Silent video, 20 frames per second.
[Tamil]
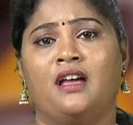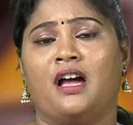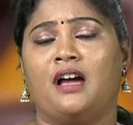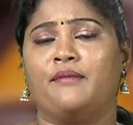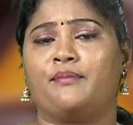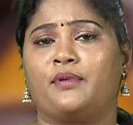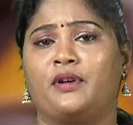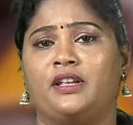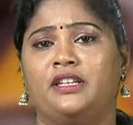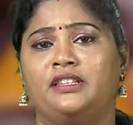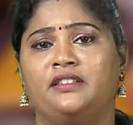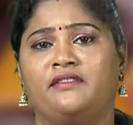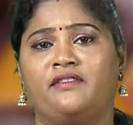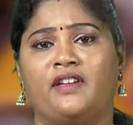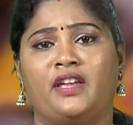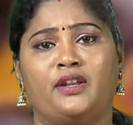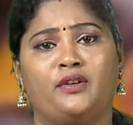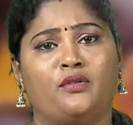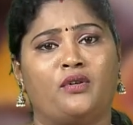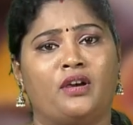அப்புறம் இது
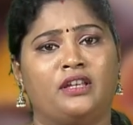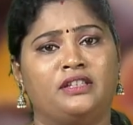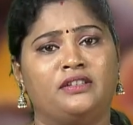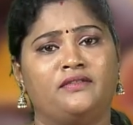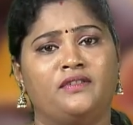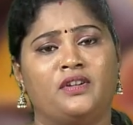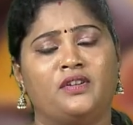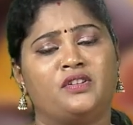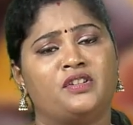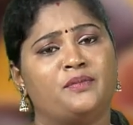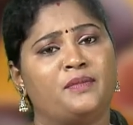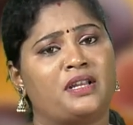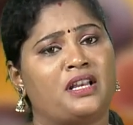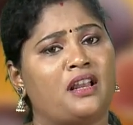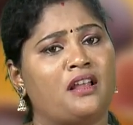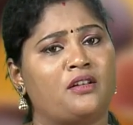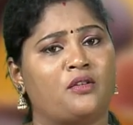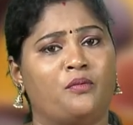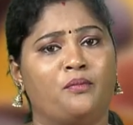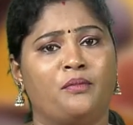வேணும் அது வேணும் இந்த
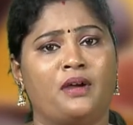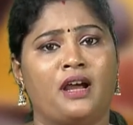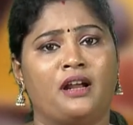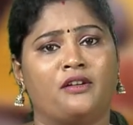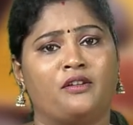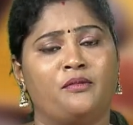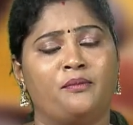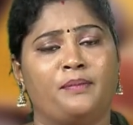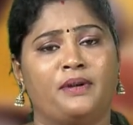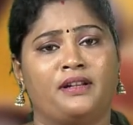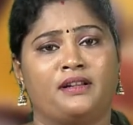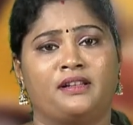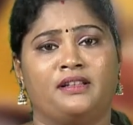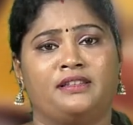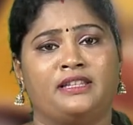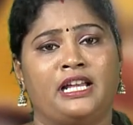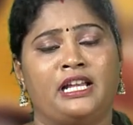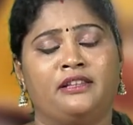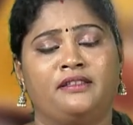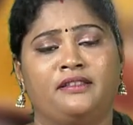மாதிரிலாம் ரொம்ப அடம் பண்ணுற
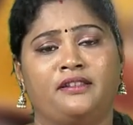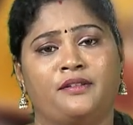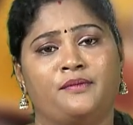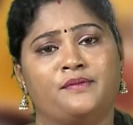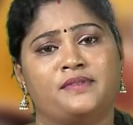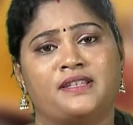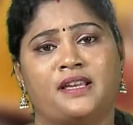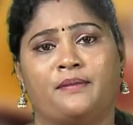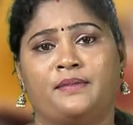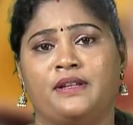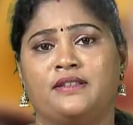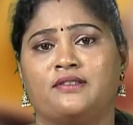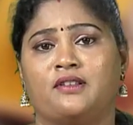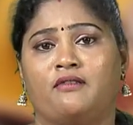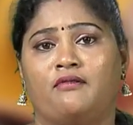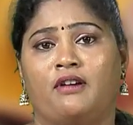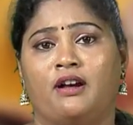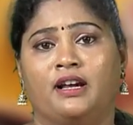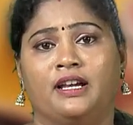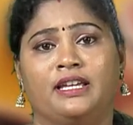டேம்த்ரம்ஸ் அப்படின்னு
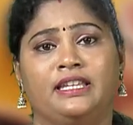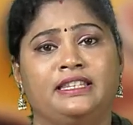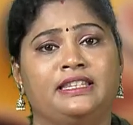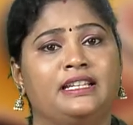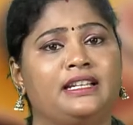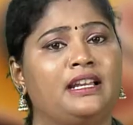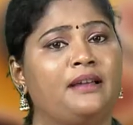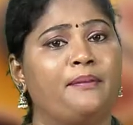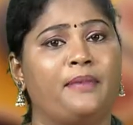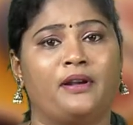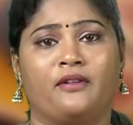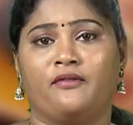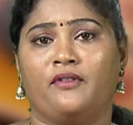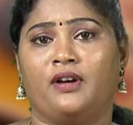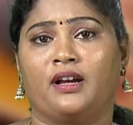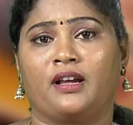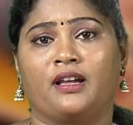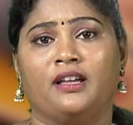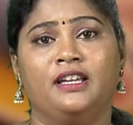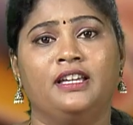சொல்லுவாங்க இதெல்லாம்
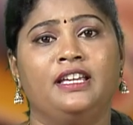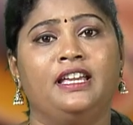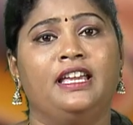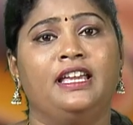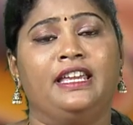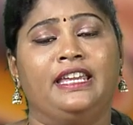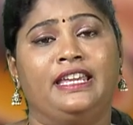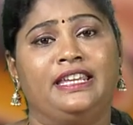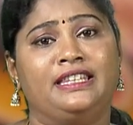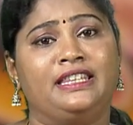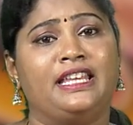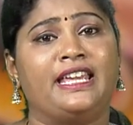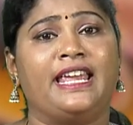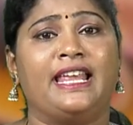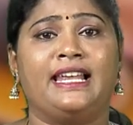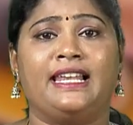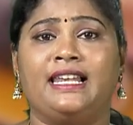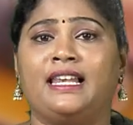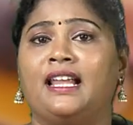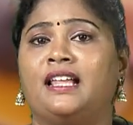பண்ணுவாங்க இதை
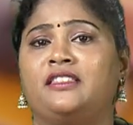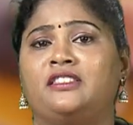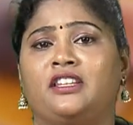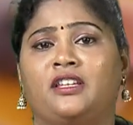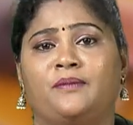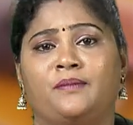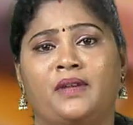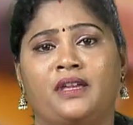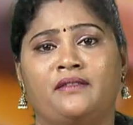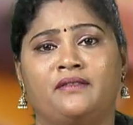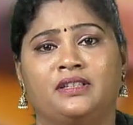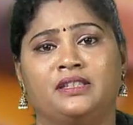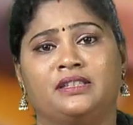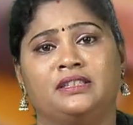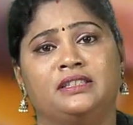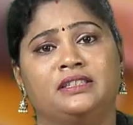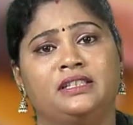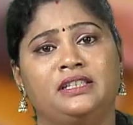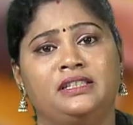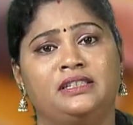எல்லாத்தையுமே
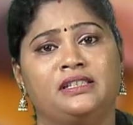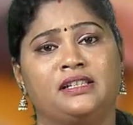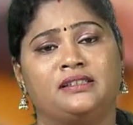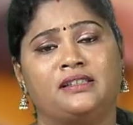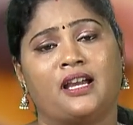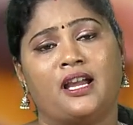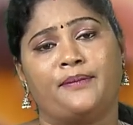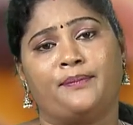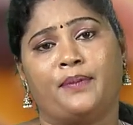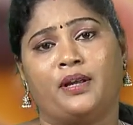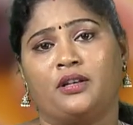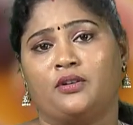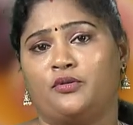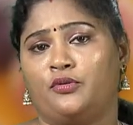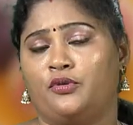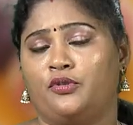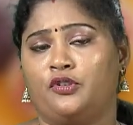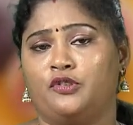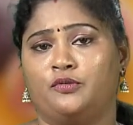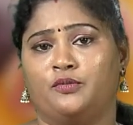வந்து இந்த தாய்ப்பால்
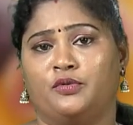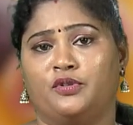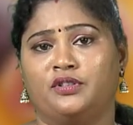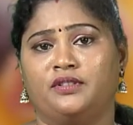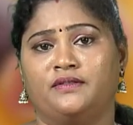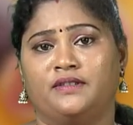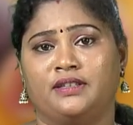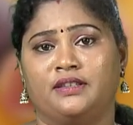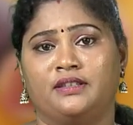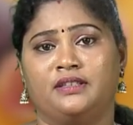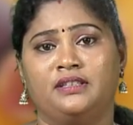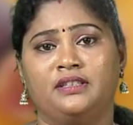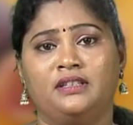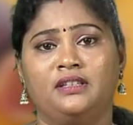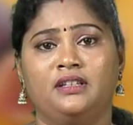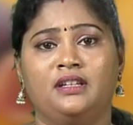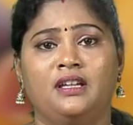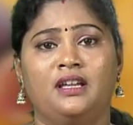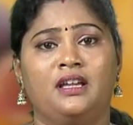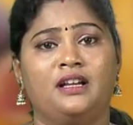கொடுக்கும்போது வந்து
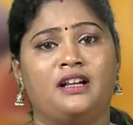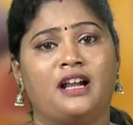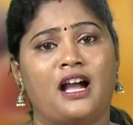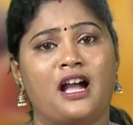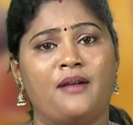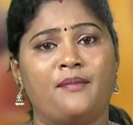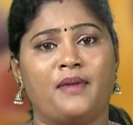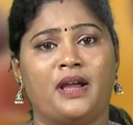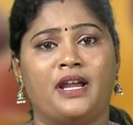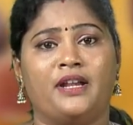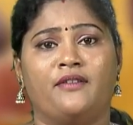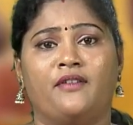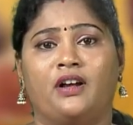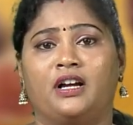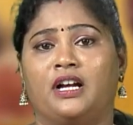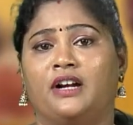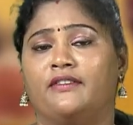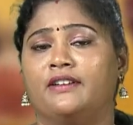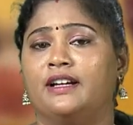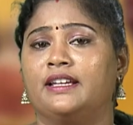காம்
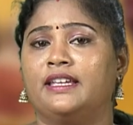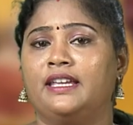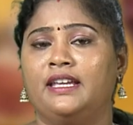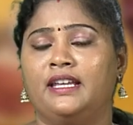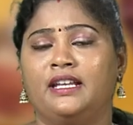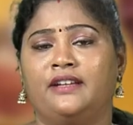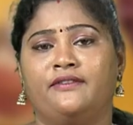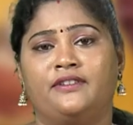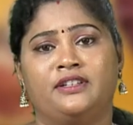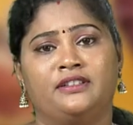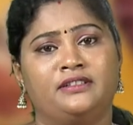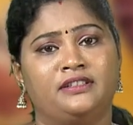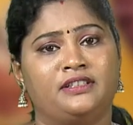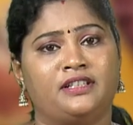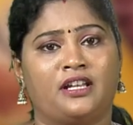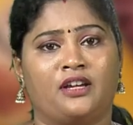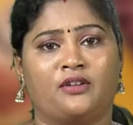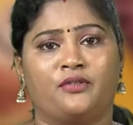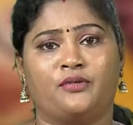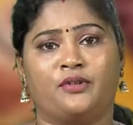ஆகிடுவாங்க அவங்க கீழே
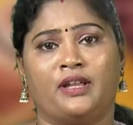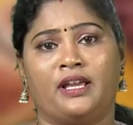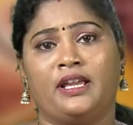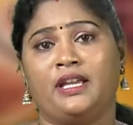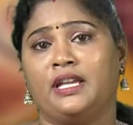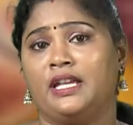விழுந்துட்டா கூட